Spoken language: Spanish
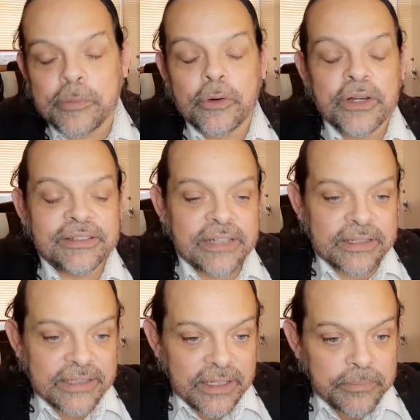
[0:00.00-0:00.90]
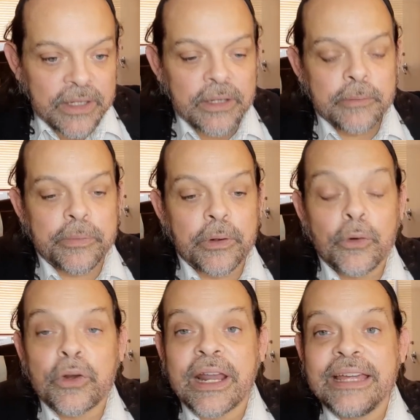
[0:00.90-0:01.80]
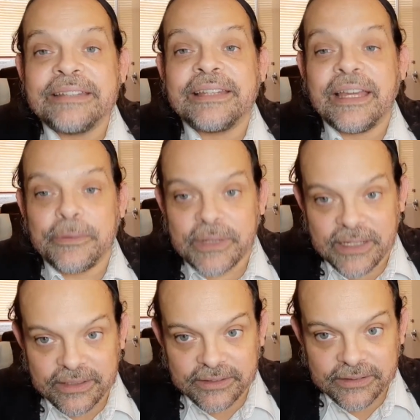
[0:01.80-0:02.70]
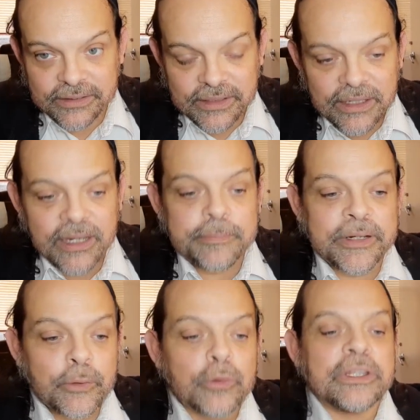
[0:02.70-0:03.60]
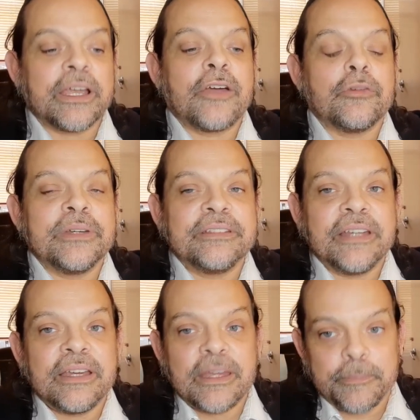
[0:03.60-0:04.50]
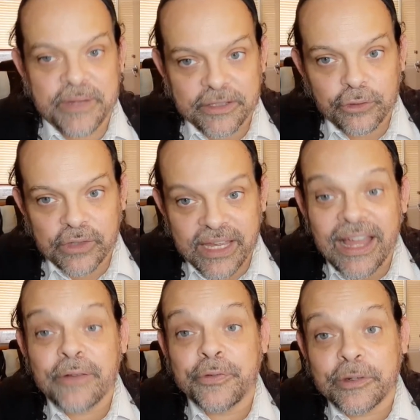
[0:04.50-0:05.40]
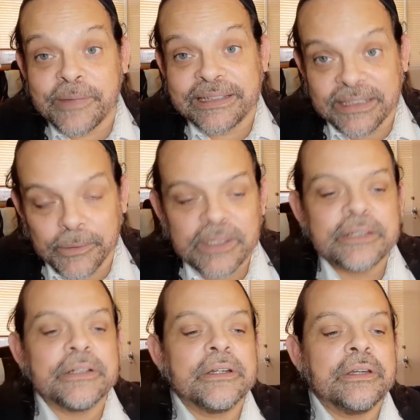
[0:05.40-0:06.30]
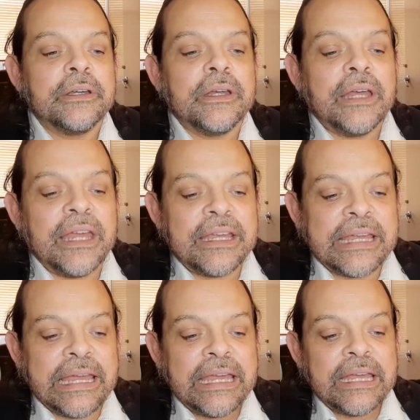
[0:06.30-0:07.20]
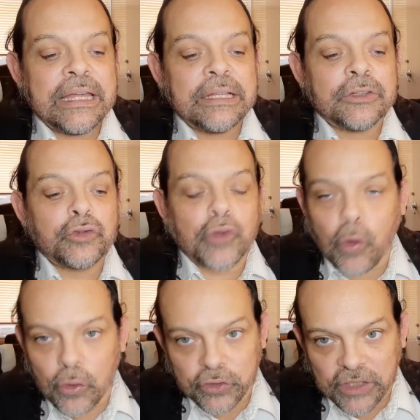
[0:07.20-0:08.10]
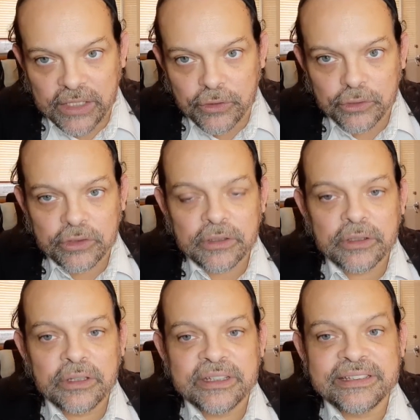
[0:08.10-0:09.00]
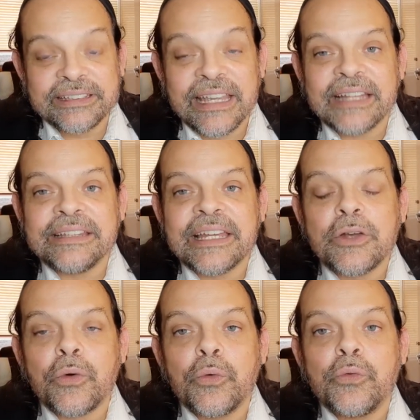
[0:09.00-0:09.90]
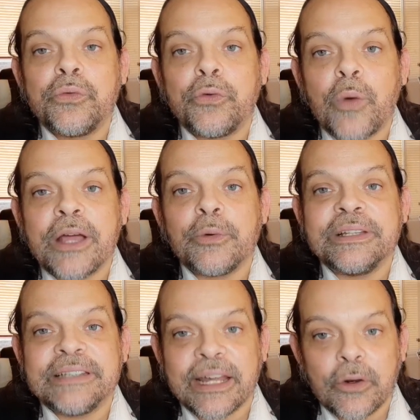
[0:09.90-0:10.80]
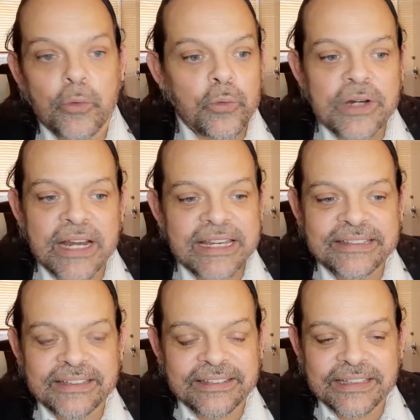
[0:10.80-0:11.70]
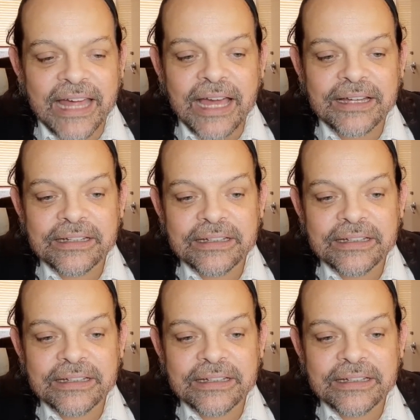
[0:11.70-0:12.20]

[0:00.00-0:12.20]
para los nazaratim, por los raíces hebreas. La pregunta que comencé, que pienso que es afirmativa, es que todos ellos sienten un fuego interno, una necesidad